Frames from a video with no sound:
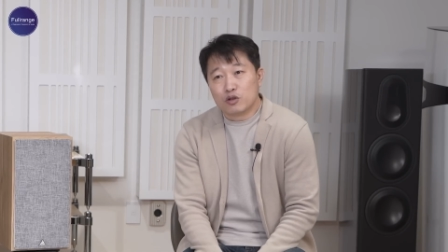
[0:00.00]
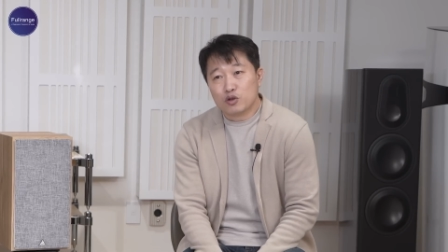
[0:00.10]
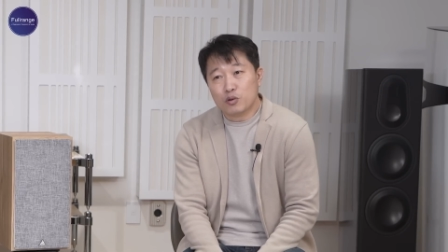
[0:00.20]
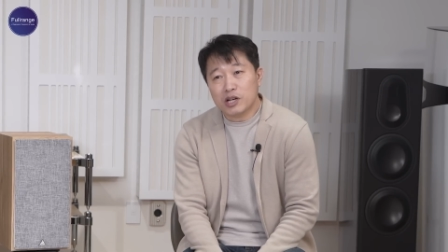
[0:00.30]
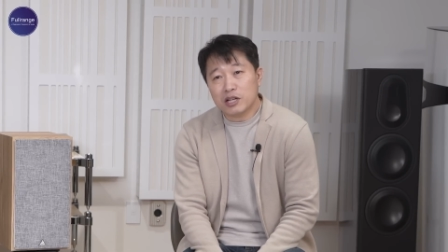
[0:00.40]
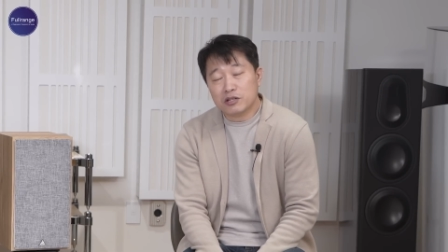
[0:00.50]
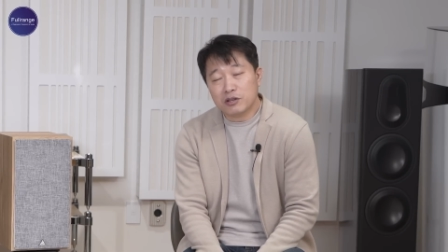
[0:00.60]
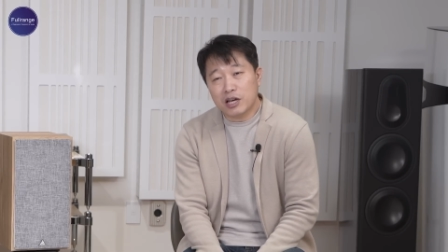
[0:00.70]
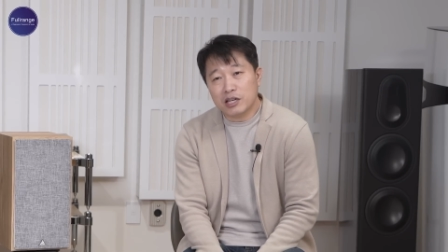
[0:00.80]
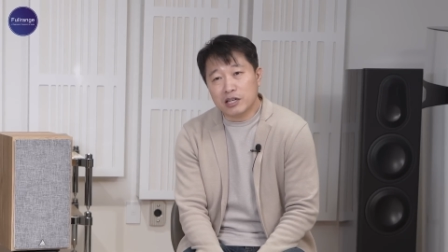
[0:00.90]
소리가
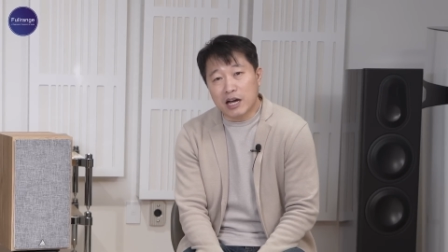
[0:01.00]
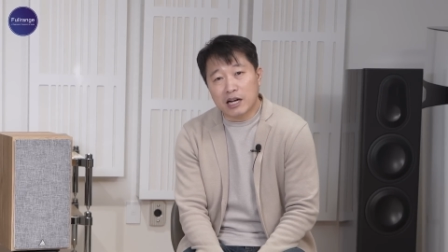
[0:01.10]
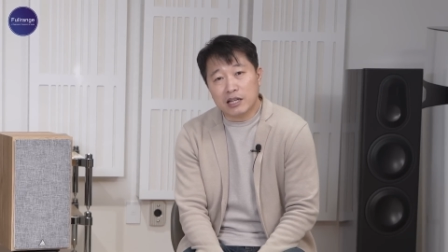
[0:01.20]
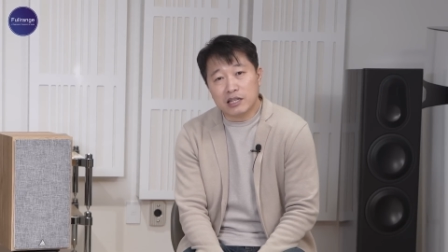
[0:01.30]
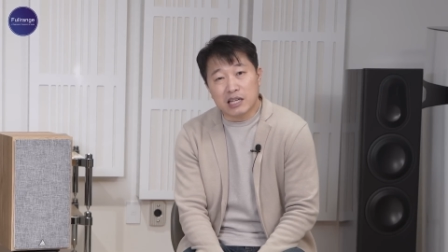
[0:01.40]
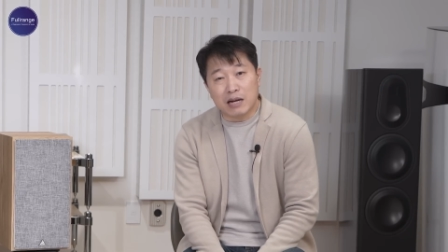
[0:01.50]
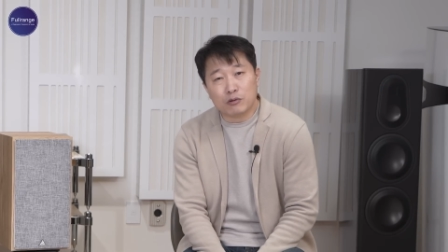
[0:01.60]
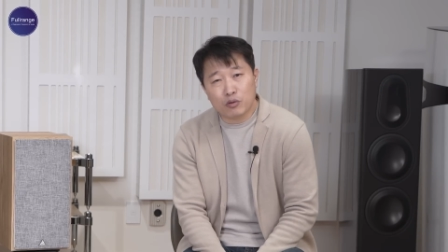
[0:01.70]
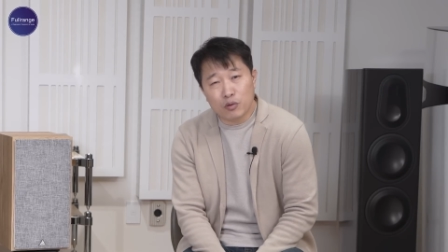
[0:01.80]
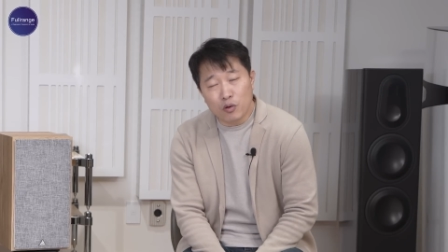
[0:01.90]
성향이 약간
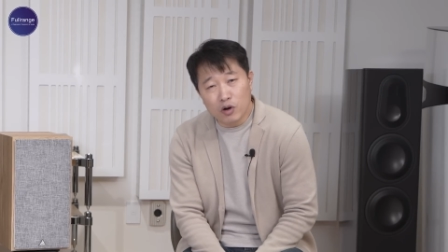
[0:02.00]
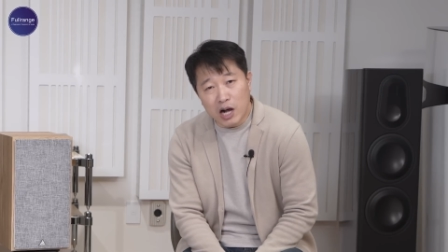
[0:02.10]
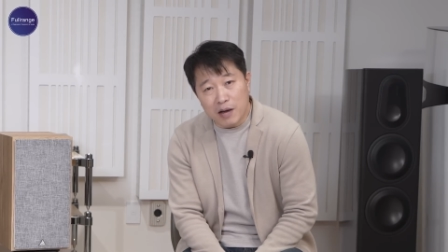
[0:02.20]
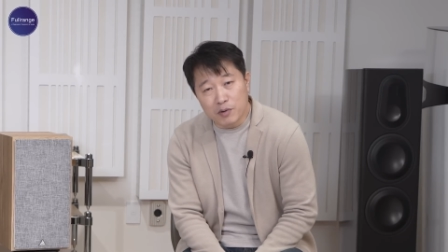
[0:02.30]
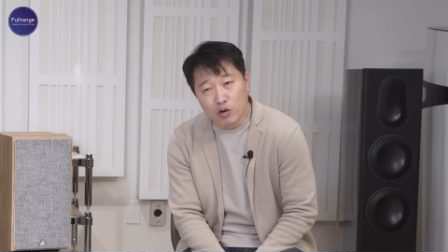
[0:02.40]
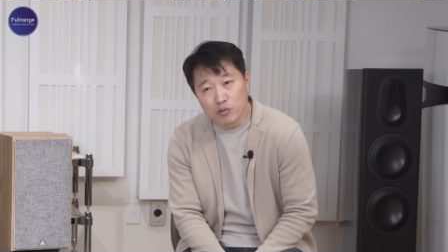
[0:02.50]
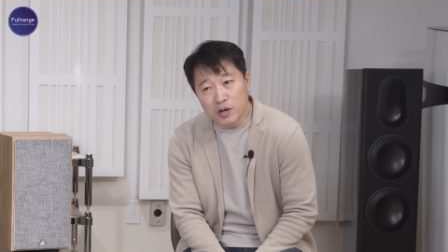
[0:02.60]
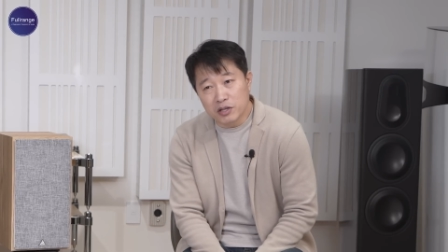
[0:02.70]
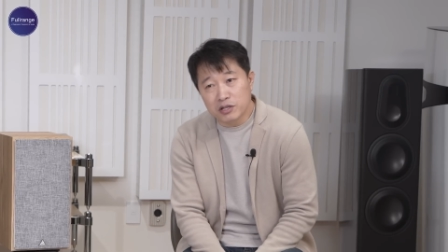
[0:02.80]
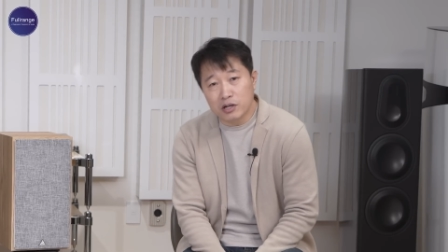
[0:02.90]
얇고
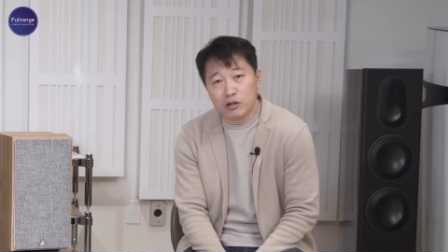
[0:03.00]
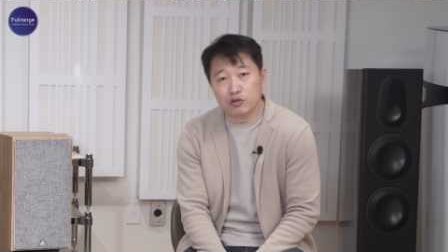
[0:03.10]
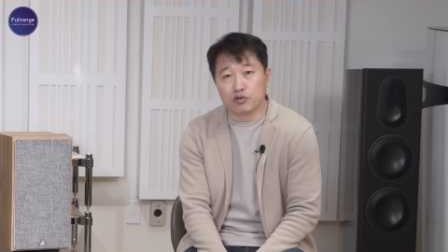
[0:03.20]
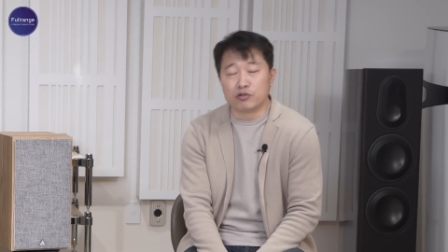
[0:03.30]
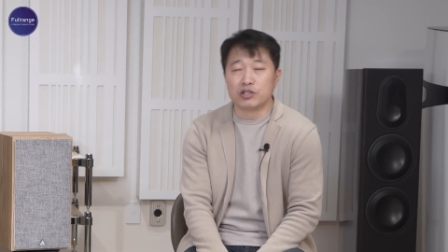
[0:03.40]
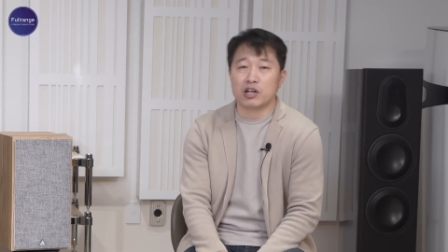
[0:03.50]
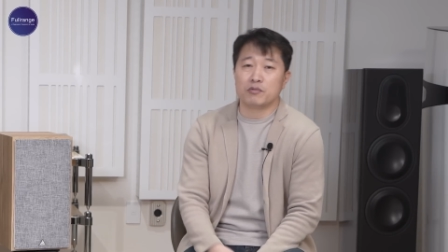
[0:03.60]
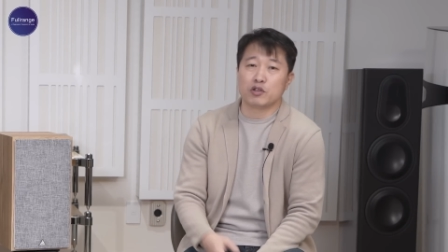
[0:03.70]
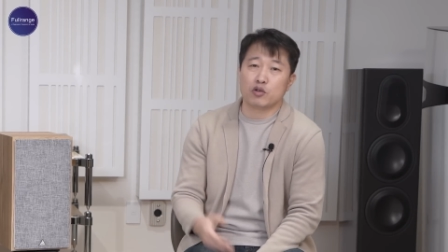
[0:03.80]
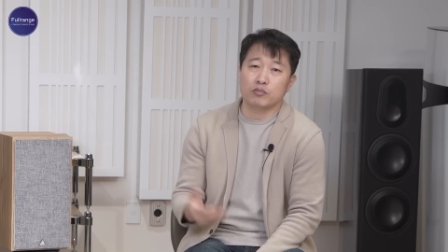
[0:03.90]
가벼우면서
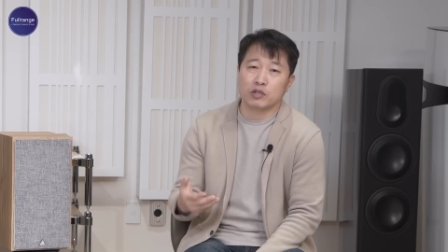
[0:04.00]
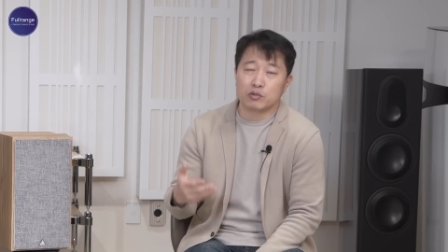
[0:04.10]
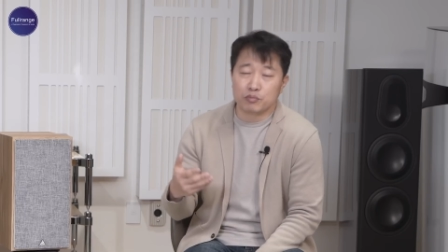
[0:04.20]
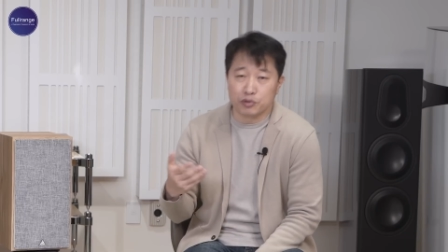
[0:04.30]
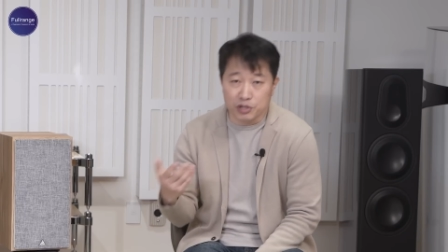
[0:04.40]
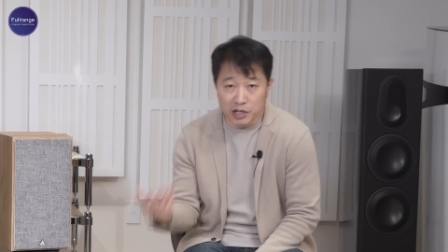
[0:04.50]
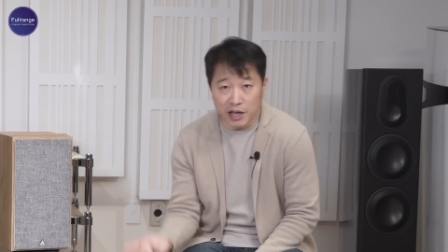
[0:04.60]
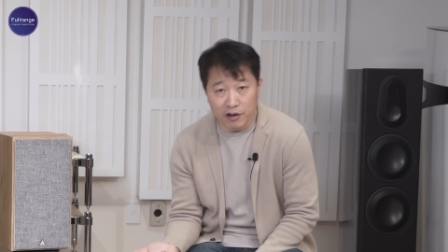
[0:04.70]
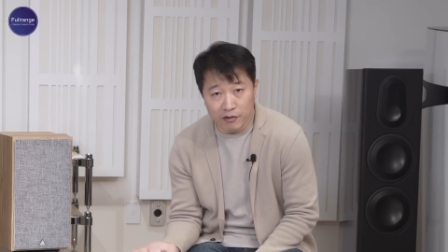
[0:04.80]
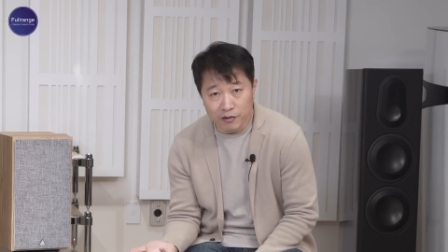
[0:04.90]
중저음이 좀
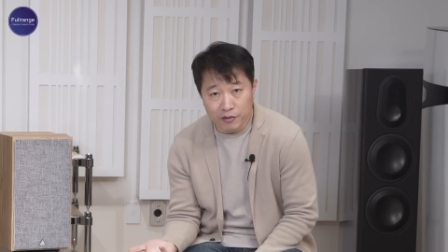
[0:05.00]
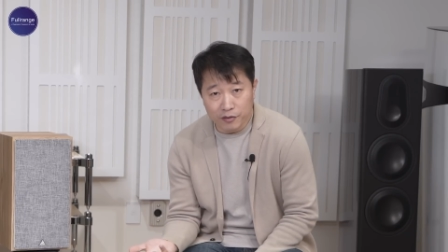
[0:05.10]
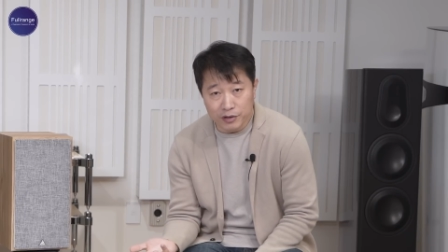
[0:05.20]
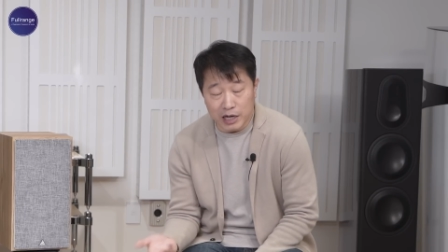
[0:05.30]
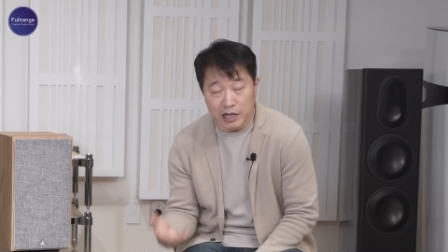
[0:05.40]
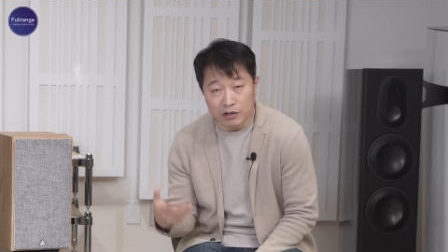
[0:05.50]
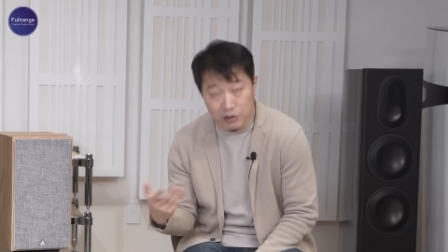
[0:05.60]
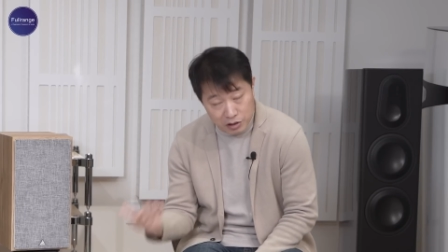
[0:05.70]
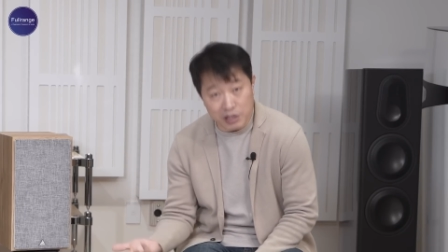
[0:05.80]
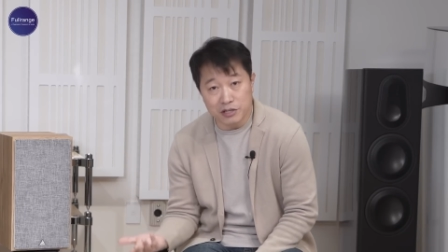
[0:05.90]
부실해요. 약간
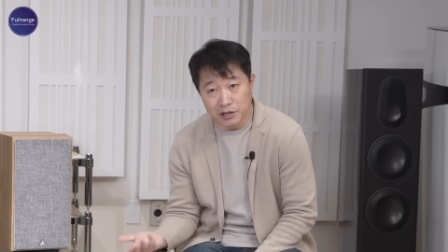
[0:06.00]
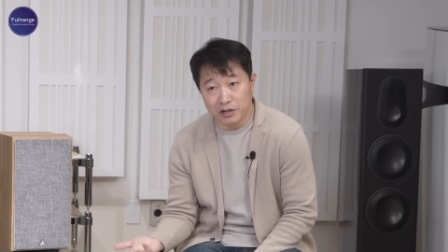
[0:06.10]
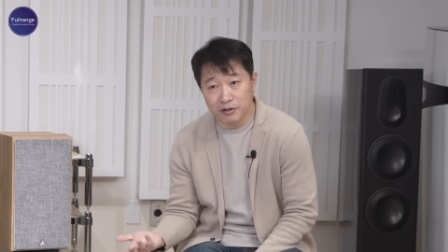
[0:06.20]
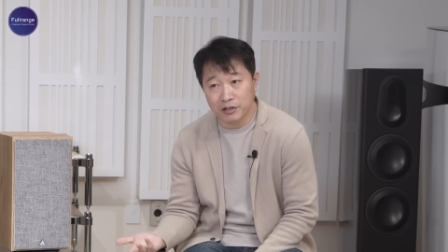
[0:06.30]
허전했어요.